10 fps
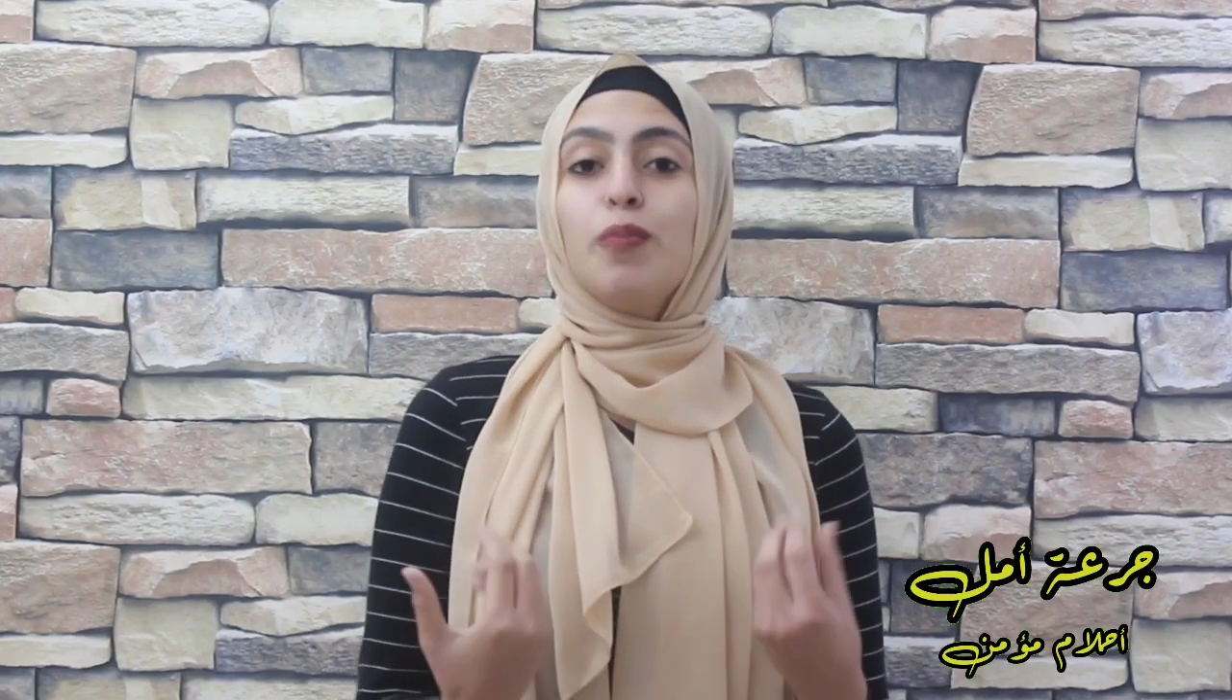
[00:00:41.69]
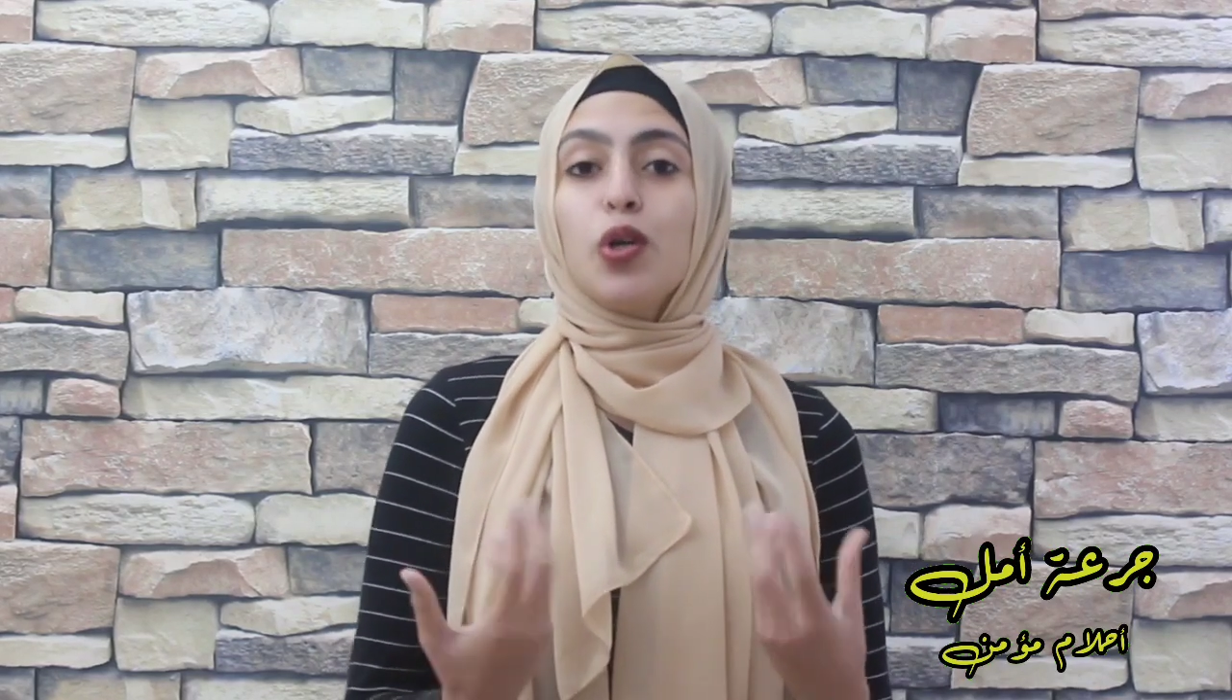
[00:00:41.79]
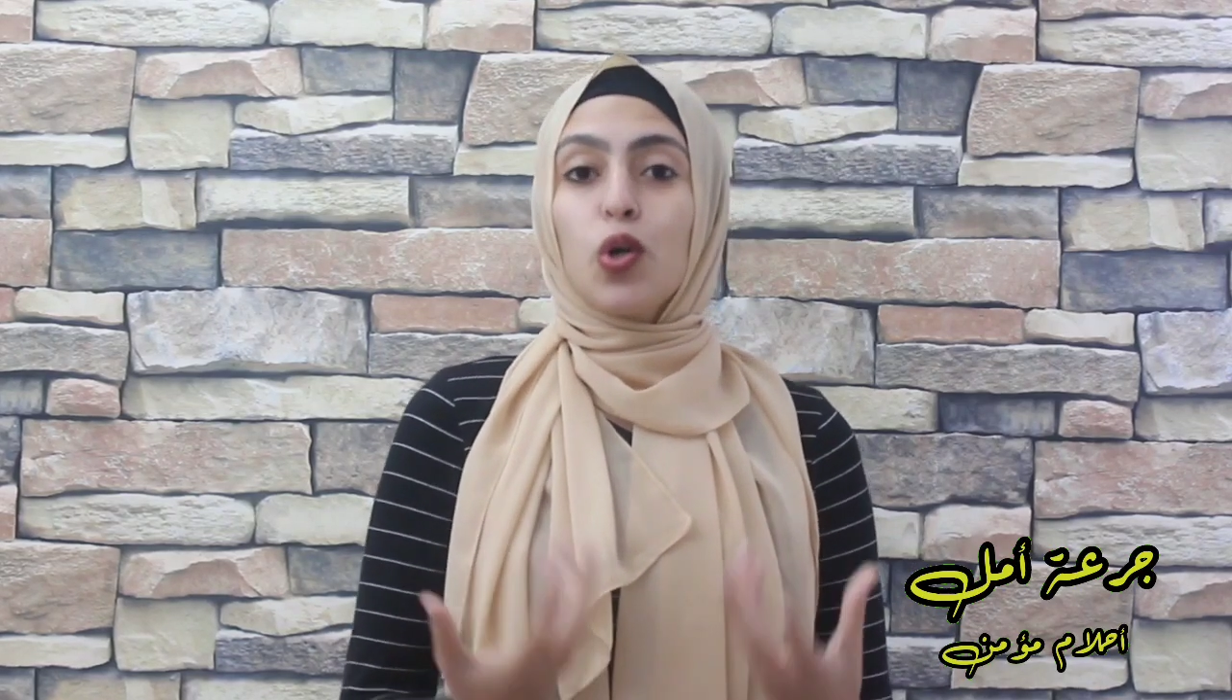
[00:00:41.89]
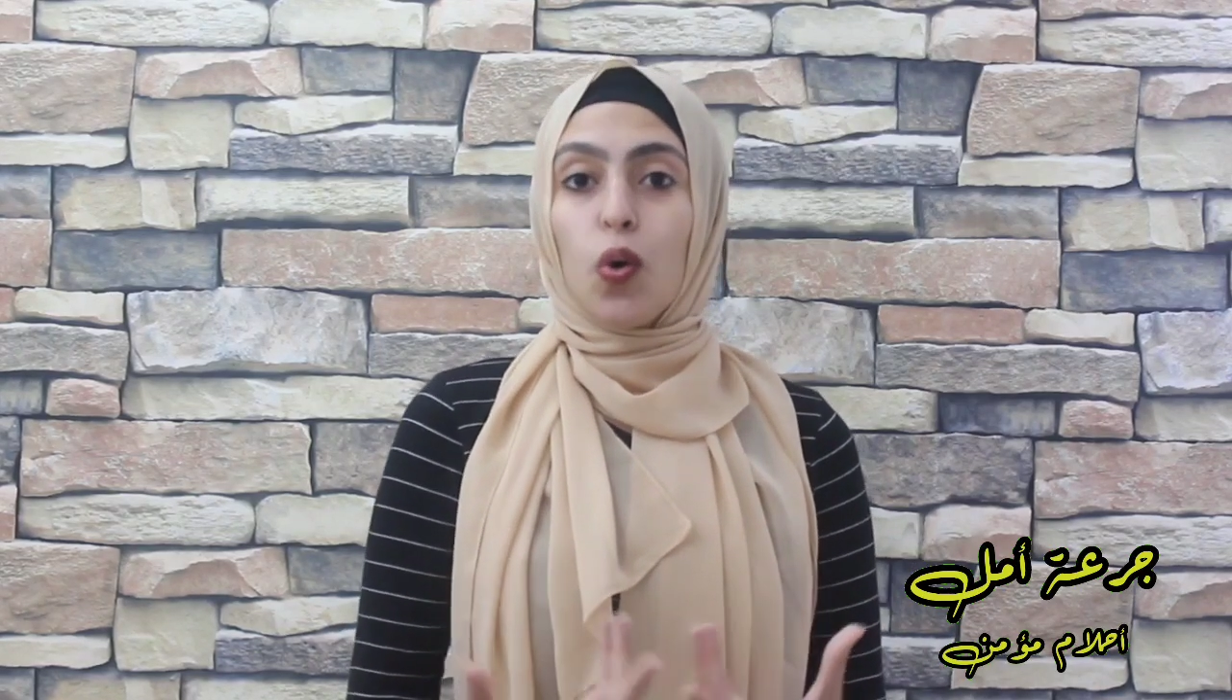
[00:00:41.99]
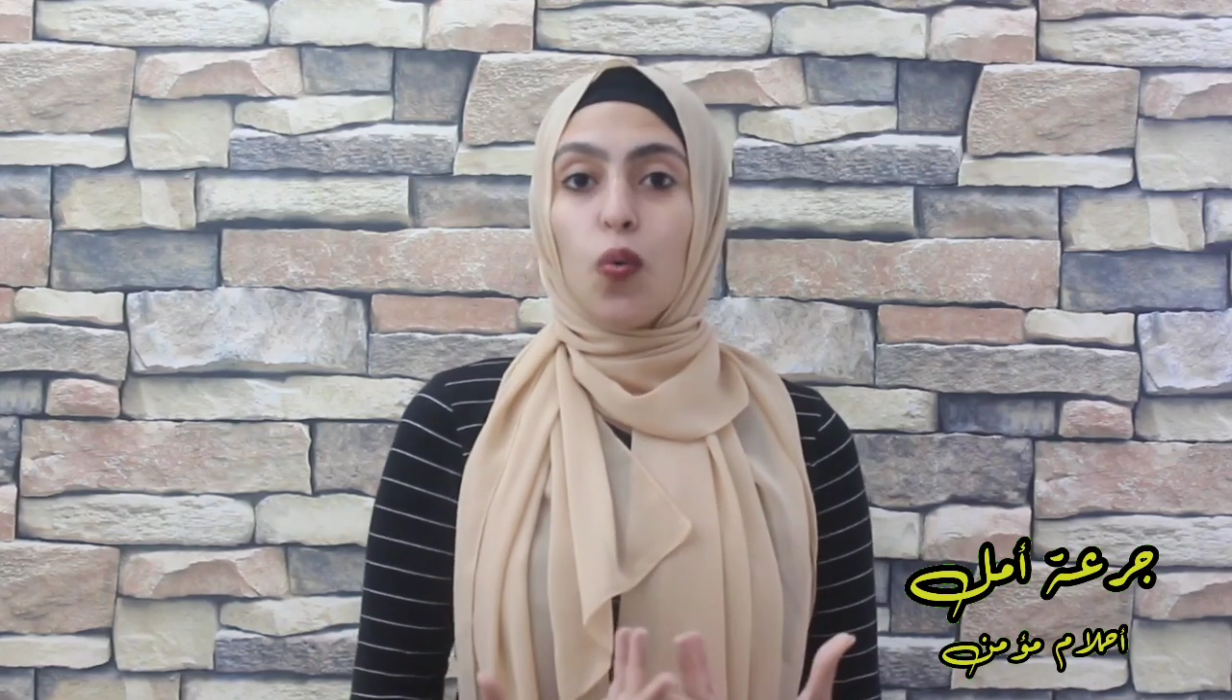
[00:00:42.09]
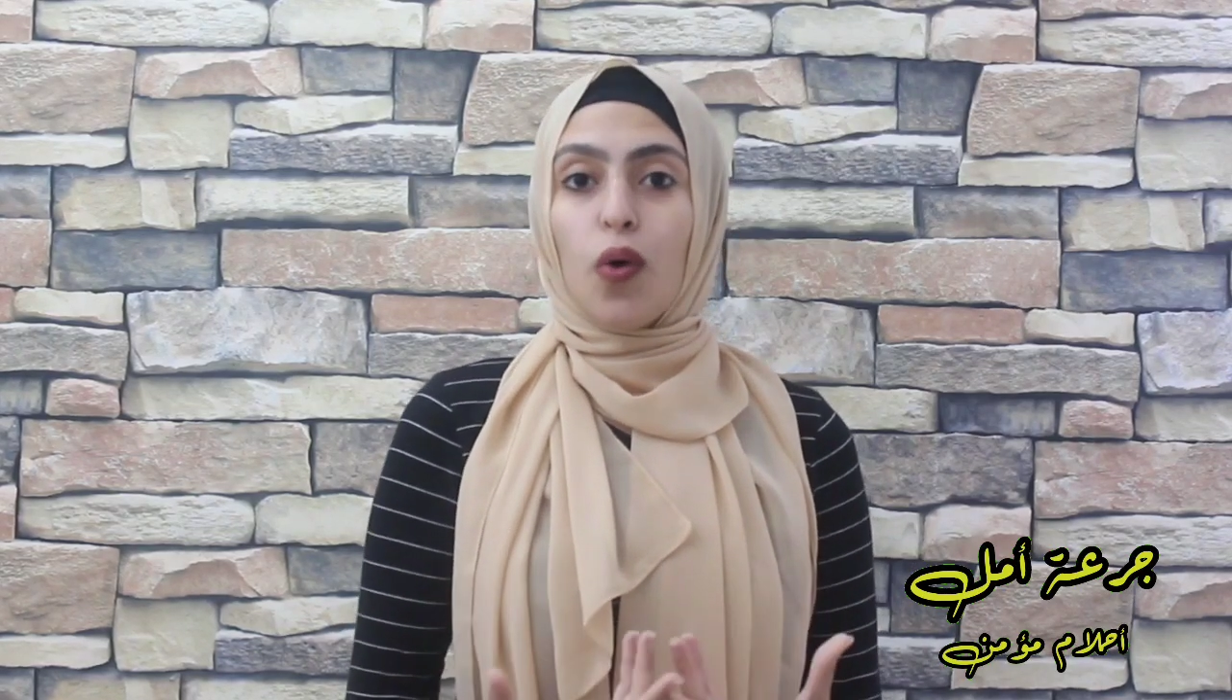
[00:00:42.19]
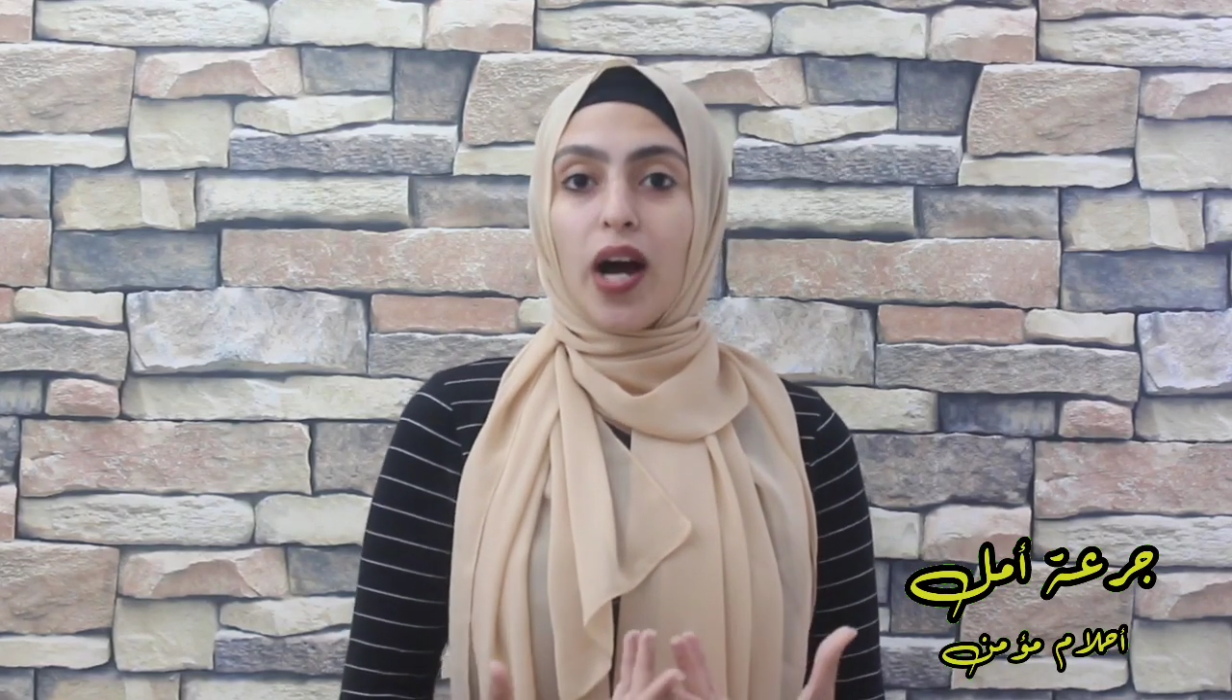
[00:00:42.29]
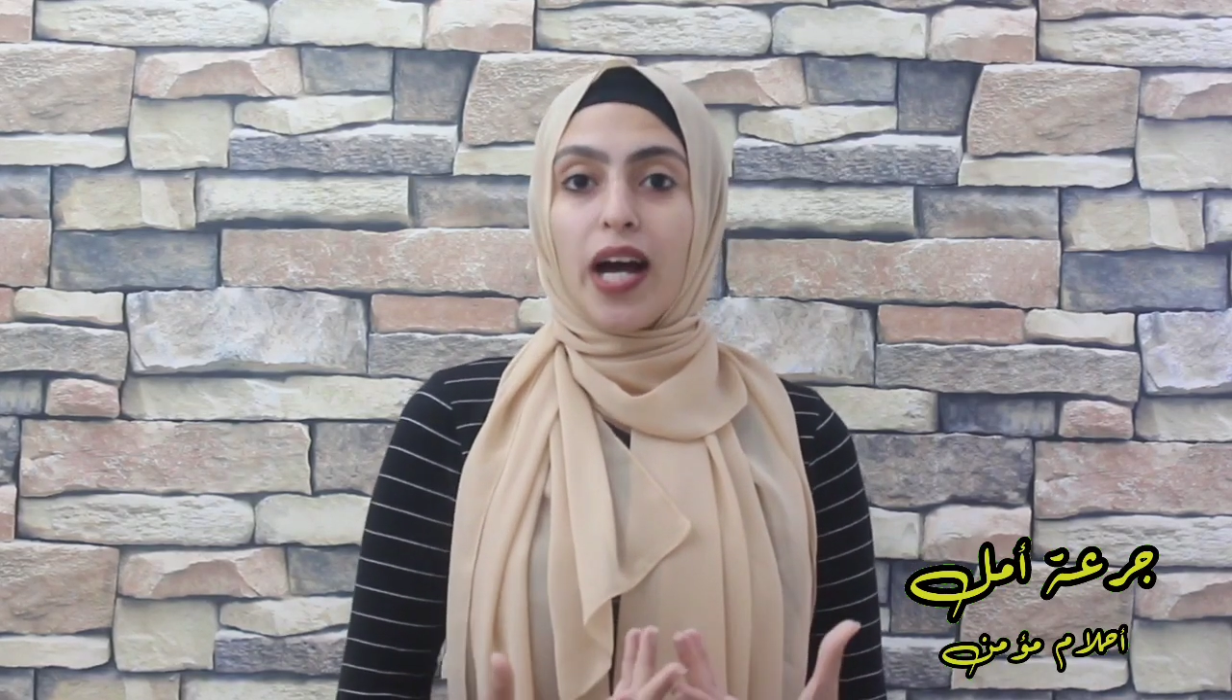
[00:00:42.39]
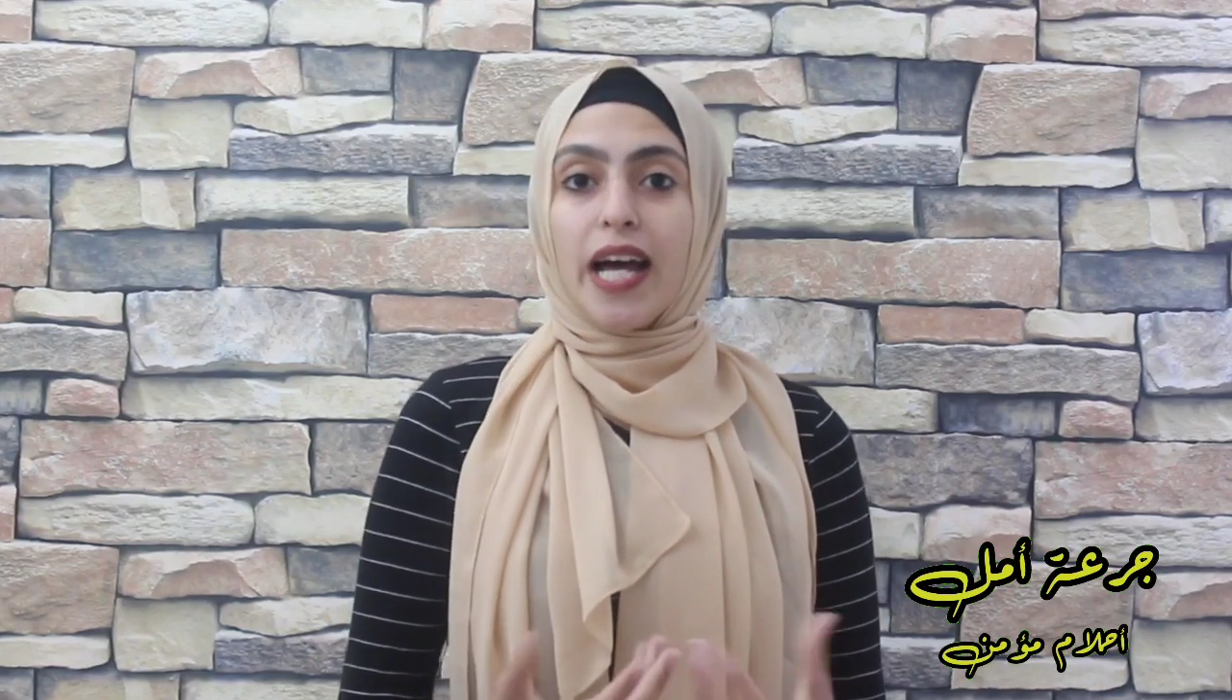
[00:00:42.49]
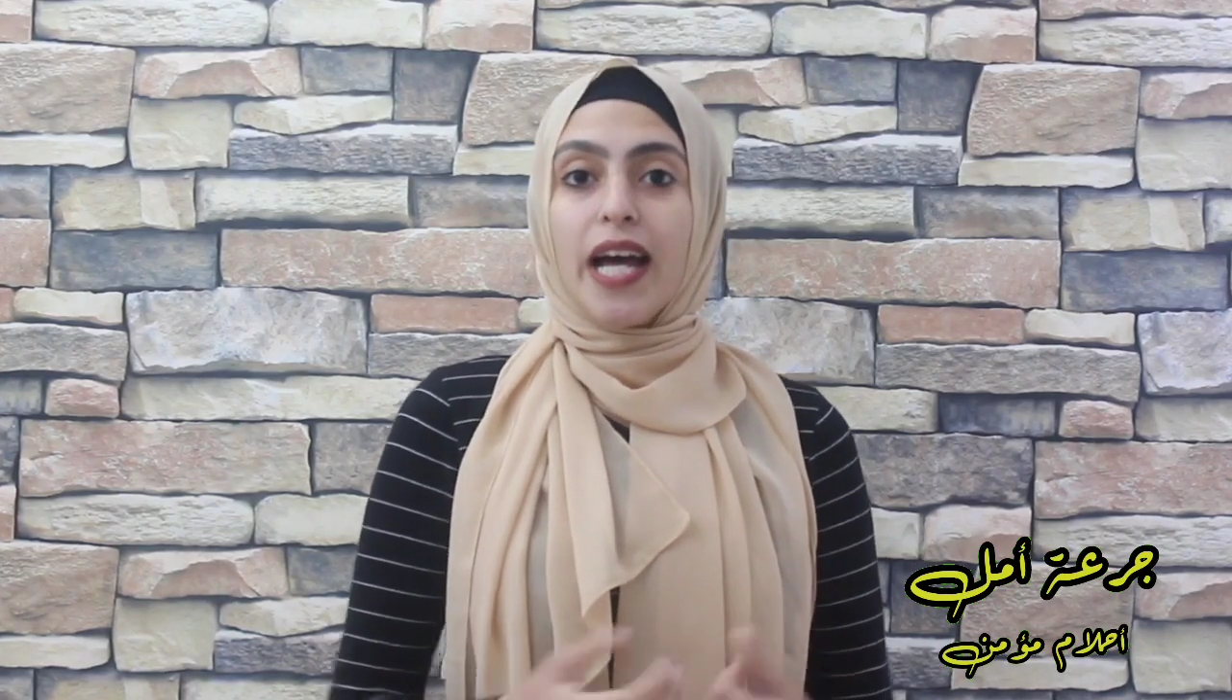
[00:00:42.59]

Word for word: بالقوة